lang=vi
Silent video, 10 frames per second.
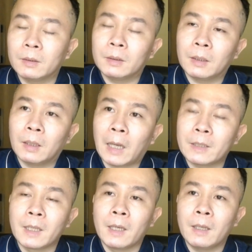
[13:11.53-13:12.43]
uh, hạn
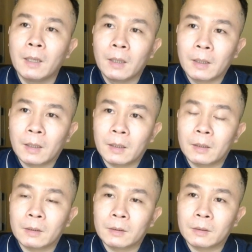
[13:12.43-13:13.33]
chế uh,
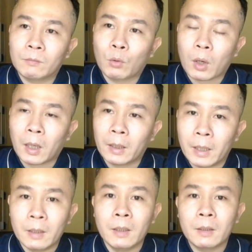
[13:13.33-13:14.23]
hoặc là để
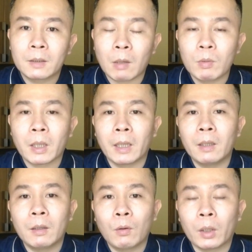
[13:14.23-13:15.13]
ý trong những
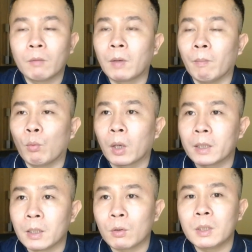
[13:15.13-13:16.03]
cái loại thực phẩm hoặc là
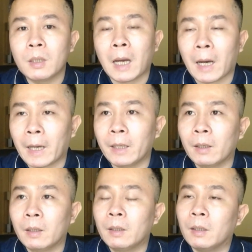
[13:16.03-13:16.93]
chế độ dinh dưỡng hàng ngày
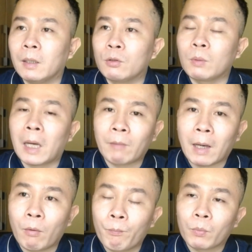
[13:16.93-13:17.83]
uh, chúng ta ăn
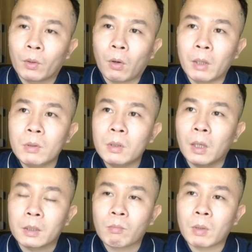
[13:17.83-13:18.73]
vào. Nhưng còn nếu như
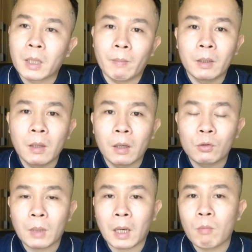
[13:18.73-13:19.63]
ở trong cơ thể bình thường
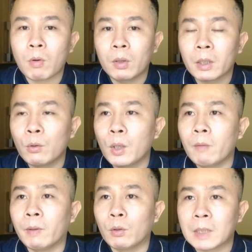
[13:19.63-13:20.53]
chúng ta không có những cái nguy
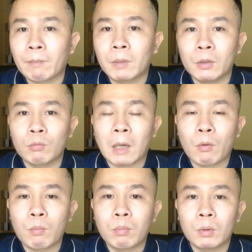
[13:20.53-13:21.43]
cơ về tuyến giáp thì chúng ta
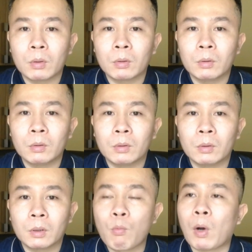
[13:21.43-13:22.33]
cũng
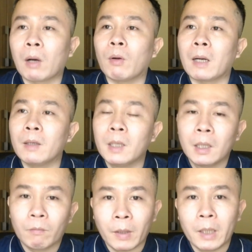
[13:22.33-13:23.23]
không quá lo lắng
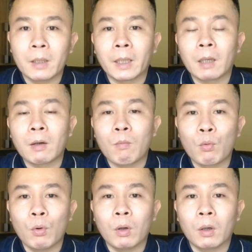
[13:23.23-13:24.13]
về những cái tác động
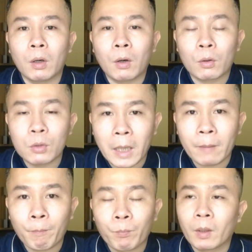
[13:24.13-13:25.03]
của goitrogen.
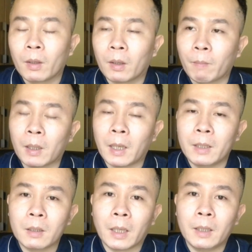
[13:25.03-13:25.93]
Đặc biệt là
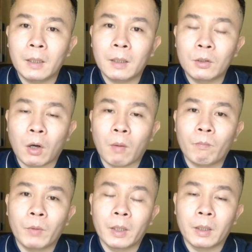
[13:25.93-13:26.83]
những cái
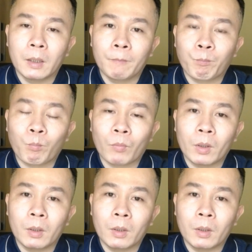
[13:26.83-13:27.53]
nhóm về uh,